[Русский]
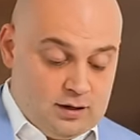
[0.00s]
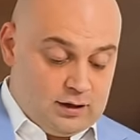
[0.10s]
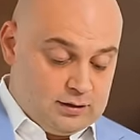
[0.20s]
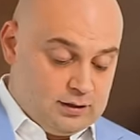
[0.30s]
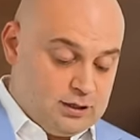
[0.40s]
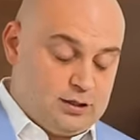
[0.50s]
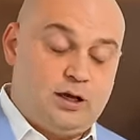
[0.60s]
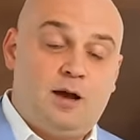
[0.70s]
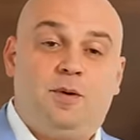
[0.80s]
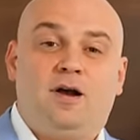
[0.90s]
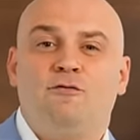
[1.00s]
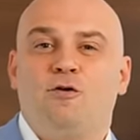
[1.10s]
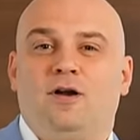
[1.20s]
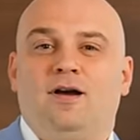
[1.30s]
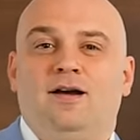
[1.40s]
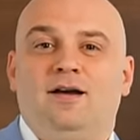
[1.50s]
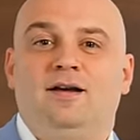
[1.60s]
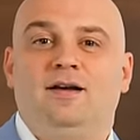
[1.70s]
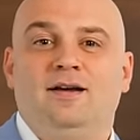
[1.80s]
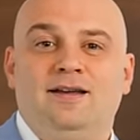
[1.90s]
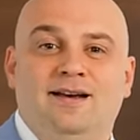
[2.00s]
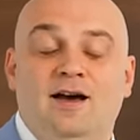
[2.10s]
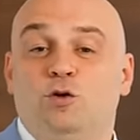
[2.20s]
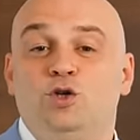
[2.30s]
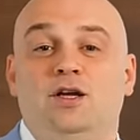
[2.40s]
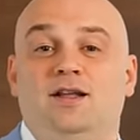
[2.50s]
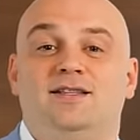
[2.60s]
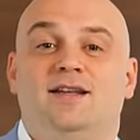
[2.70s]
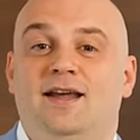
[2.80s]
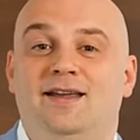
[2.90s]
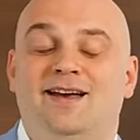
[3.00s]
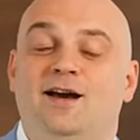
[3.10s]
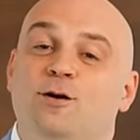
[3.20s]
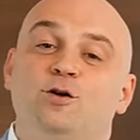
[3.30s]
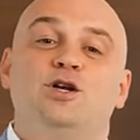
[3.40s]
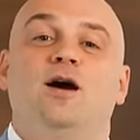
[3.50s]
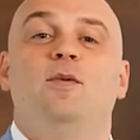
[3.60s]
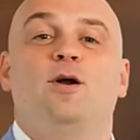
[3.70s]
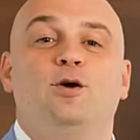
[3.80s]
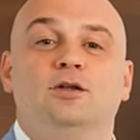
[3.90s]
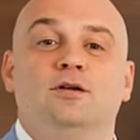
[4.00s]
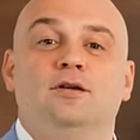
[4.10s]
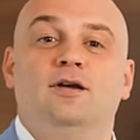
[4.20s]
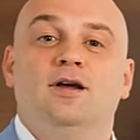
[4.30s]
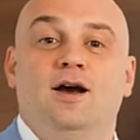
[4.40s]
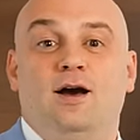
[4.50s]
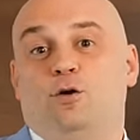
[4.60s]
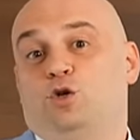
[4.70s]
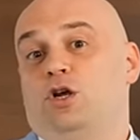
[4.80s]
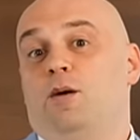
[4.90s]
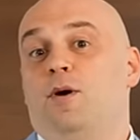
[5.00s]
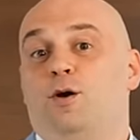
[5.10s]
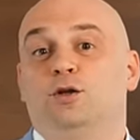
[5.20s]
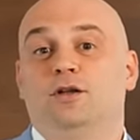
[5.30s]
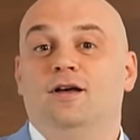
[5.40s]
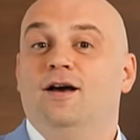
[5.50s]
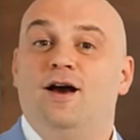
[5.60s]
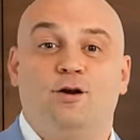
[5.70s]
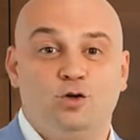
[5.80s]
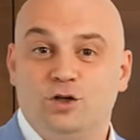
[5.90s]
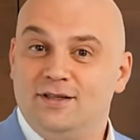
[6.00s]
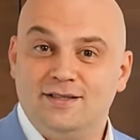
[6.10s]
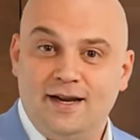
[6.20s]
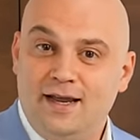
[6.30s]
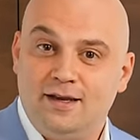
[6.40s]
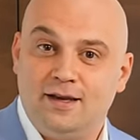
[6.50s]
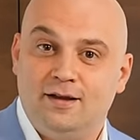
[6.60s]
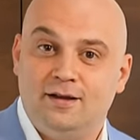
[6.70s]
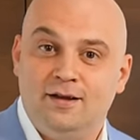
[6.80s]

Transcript: Есть такая поговорка. Хорошее настроение, хороший оборот. Хороший оборот, хорошее настроение.